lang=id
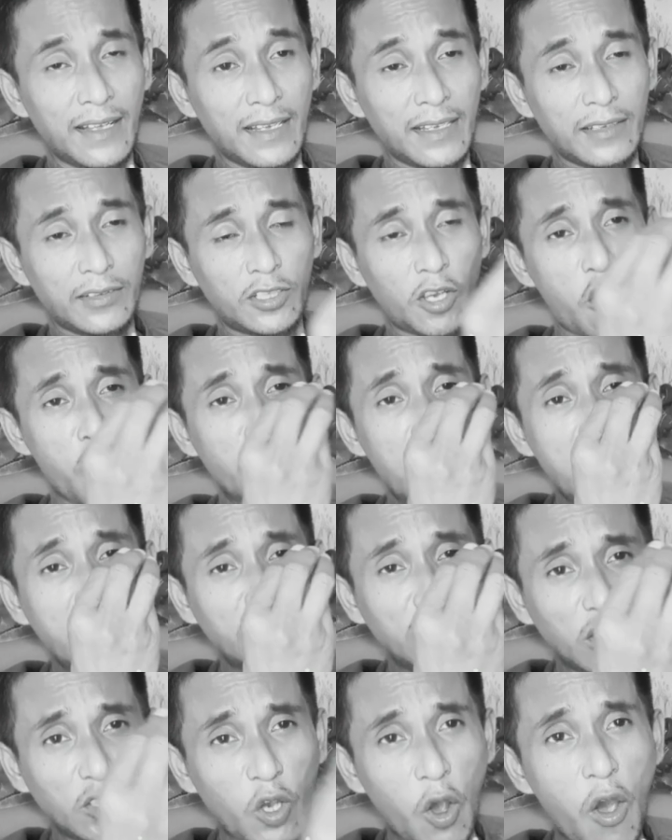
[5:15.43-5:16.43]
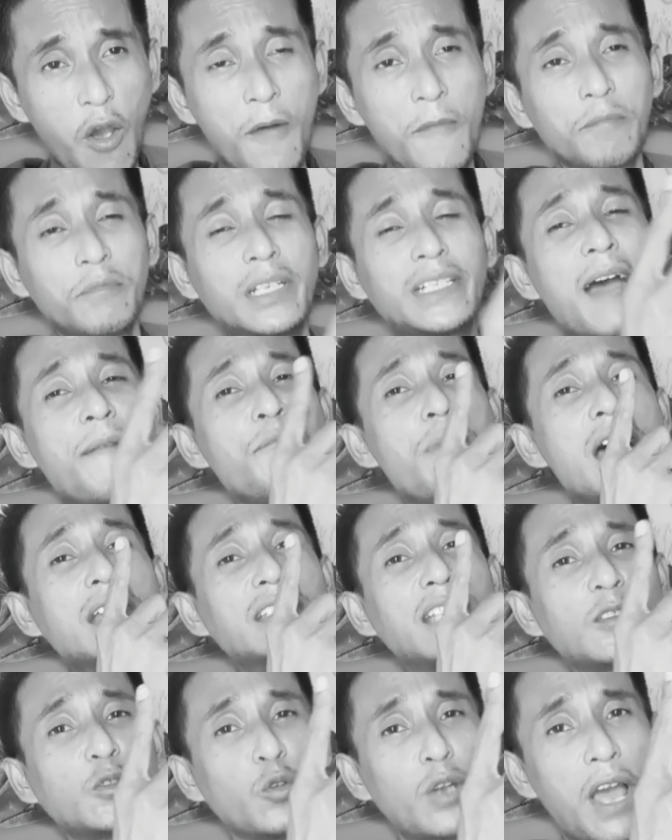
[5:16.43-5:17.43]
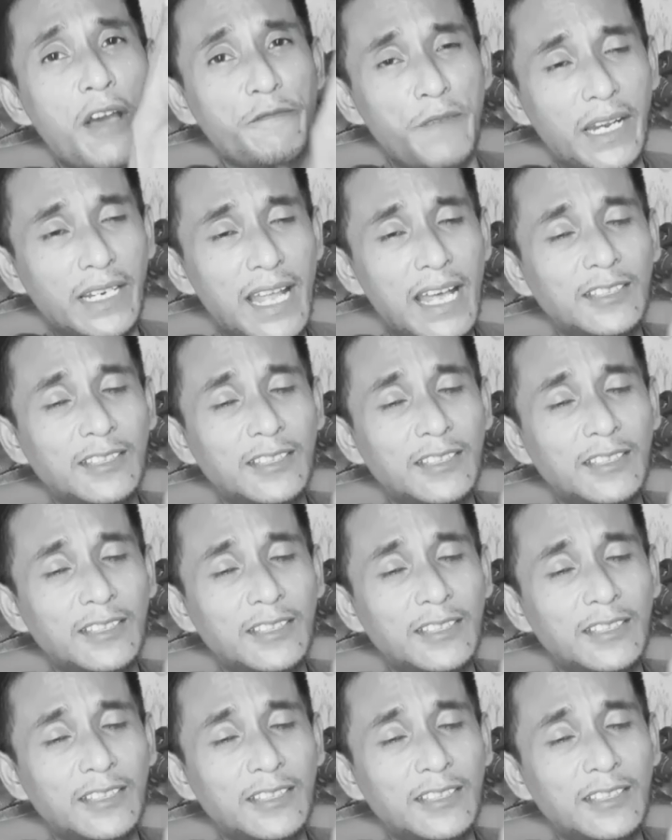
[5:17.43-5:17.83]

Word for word: Seorang sikoh menambah satu lafat